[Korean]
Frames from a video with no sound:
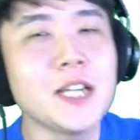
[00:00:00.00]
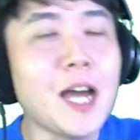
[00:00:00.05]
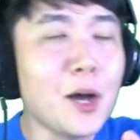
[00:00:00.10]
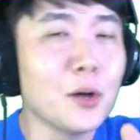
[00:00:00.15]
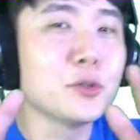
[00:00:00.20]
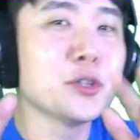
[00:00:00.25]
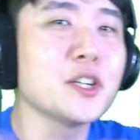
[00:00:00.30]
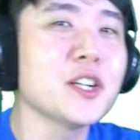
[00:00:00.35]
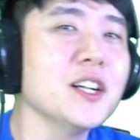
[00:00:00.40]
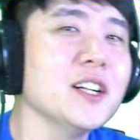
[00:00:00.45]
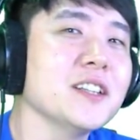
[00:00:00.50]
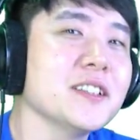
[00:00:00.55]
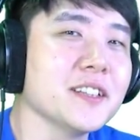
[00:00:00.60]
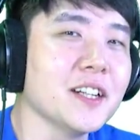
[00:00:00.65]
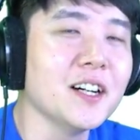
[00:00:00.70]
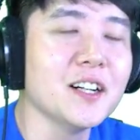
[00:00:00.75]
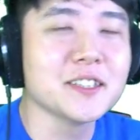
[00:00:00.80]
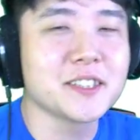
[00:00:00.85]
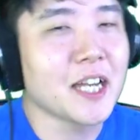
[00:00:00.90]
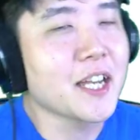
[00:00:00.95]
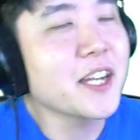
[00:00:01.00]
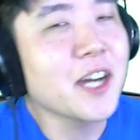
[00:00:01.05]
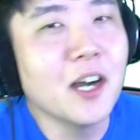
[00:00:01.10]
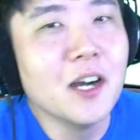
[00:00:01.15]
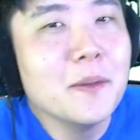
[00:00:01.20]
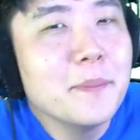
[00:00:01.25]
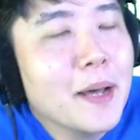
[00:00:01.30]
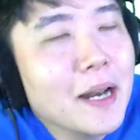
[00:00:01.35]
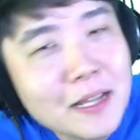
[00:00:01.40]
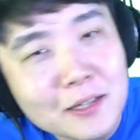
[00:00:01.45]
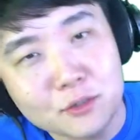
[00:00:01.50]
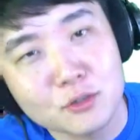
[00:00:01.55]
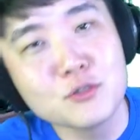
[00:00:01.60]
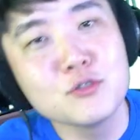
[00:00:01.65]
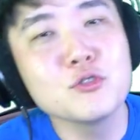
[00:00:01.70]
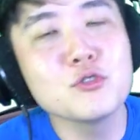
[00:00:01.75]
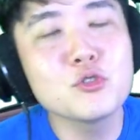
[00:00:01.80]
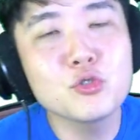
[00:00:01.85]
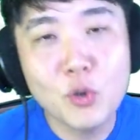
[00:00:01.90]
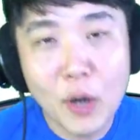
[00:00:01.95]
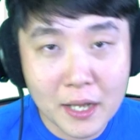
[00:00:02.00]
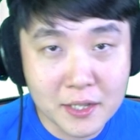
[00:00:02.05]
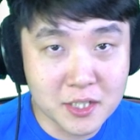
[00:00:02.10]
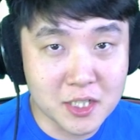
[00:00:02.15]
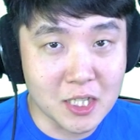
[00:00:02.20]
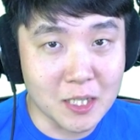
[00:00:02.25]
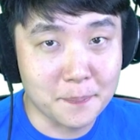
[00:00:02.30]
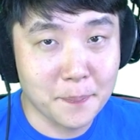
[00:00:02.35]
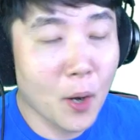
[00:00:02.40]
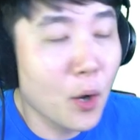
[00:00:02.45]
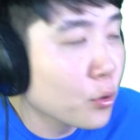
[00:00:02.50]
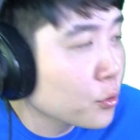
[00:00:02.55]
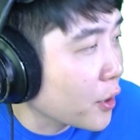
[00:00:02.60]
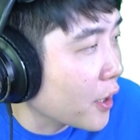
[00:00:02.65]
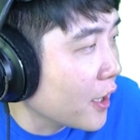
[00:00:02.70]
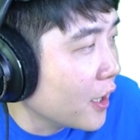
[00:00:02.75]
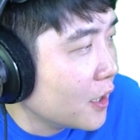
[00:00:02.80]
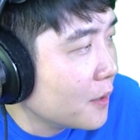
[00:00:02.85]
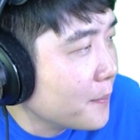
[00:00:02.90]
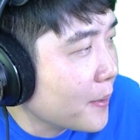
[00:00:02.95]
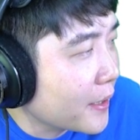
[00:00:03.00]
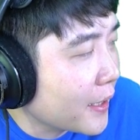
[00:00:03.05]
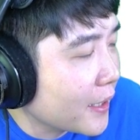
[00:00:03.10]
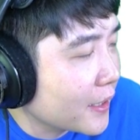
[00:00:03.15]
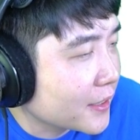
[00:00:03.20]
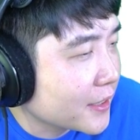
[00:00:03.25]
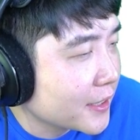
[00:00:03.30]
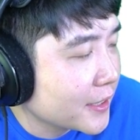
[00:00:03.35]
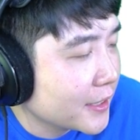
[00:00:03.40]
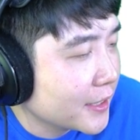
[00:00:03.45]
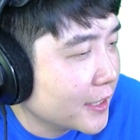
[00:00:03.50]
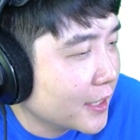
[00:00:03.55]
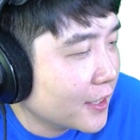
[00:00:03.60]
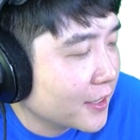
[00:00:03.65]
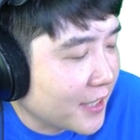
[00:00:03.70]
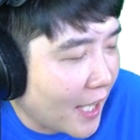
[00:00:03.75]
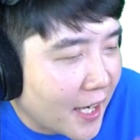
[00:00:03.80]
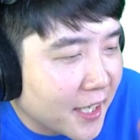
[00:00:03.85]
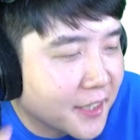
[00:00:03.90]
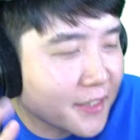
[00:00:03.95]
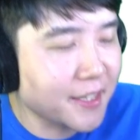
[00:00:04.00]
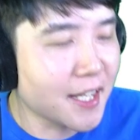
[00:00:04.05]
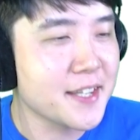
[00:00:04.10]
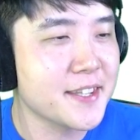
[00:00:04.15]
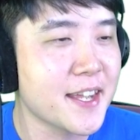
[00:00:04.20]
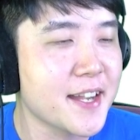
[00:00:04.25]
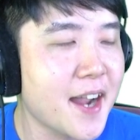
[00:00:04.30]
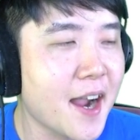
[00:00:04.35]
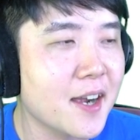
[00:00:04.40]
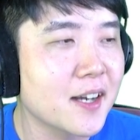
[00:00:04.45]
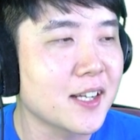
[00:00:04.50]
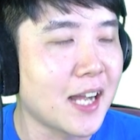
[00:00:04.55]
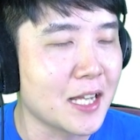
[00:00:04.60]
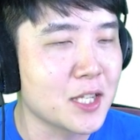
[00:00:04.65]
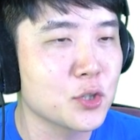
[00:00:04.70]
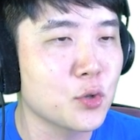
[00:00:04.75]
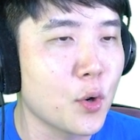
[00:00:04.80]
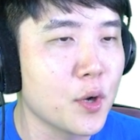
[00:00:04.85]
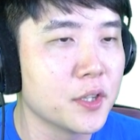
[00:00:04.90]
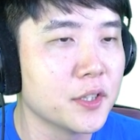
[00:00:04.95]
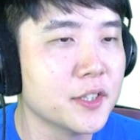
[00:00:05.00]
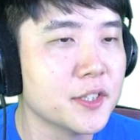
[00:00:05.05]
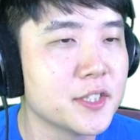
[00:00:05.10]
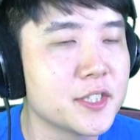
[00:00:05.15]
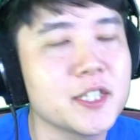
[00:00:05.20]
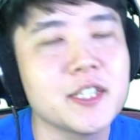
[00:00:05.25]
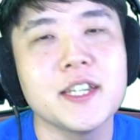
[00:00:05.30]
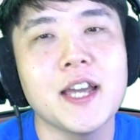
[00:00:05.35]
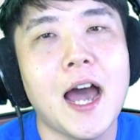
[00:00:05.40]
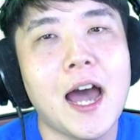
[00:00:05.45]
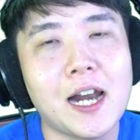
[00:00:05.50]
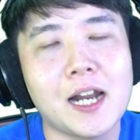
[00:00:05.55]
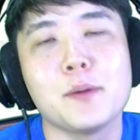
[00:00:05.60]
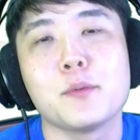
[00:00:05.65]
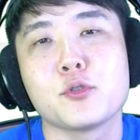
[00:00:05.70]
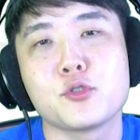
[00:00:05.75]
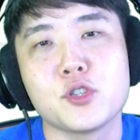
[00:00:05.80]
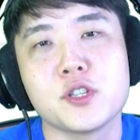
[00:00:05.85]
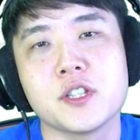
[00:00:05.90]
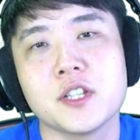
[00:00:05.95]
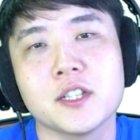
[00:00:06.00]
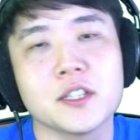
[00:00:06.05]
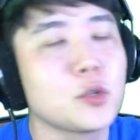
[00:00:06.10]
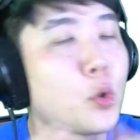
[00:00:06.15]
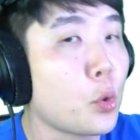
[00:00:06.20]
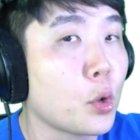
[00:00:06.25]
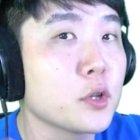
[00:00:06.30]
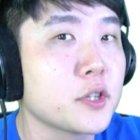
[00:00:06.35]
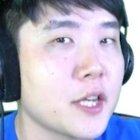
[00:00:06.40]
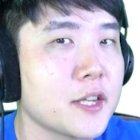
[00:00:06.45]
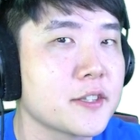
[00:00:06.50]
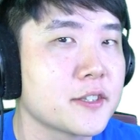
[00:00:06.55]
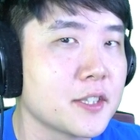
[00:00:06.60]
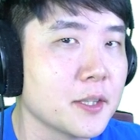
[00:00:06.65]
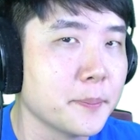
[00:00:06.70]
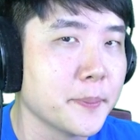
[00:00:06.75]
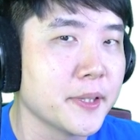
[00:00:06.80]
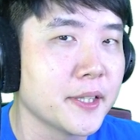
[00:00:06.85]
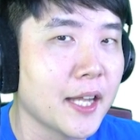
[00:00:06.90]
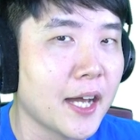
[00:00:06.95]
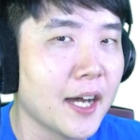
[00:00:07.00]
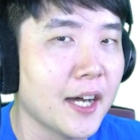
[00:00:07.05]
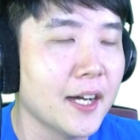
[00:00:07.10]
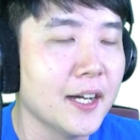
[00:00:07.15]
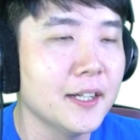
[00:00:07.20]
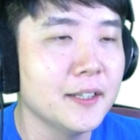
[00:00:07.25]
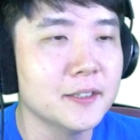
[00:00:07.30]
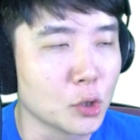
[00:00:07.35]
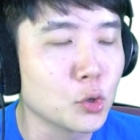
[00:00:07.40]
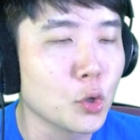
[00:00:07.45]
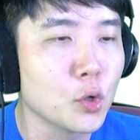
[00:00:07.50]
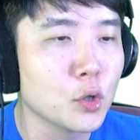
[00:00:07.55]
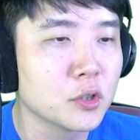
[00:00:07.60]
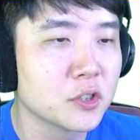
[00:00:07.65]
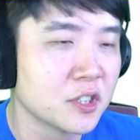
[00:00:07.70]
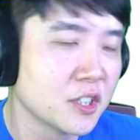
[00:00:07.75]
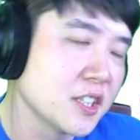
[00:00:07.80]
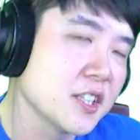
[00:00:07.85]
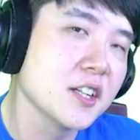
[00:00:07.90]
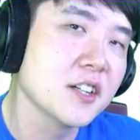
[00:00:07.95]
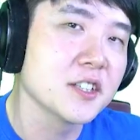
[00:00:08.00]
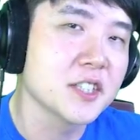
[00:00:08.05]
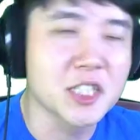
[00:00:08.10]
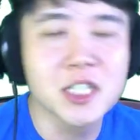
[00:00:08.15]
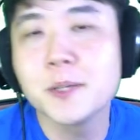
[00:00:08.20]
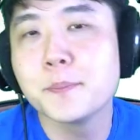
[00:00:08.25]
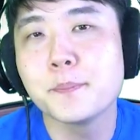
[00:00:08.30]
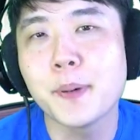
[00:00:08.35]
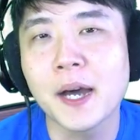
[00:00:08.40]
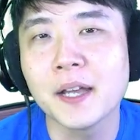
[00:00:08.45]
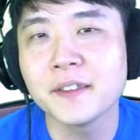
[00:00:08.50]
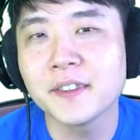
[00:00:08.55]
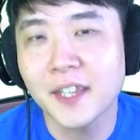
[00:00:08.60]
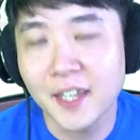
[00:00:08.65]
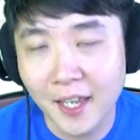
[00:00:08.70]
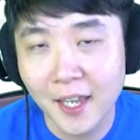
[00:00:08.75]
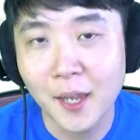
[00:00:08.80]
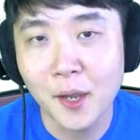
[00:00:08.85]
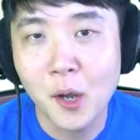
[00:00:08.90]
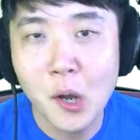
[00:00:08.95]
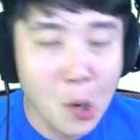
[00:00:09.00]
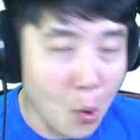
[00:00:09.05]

자, 오늘은 어, 자기가 얼마나 순수한지, 평소에 얼마나 그 어, 깨끗한 생각을 가지고 있는지 알아볼 수 있는 그런 테스트입니다. 저도 드디어 심판대에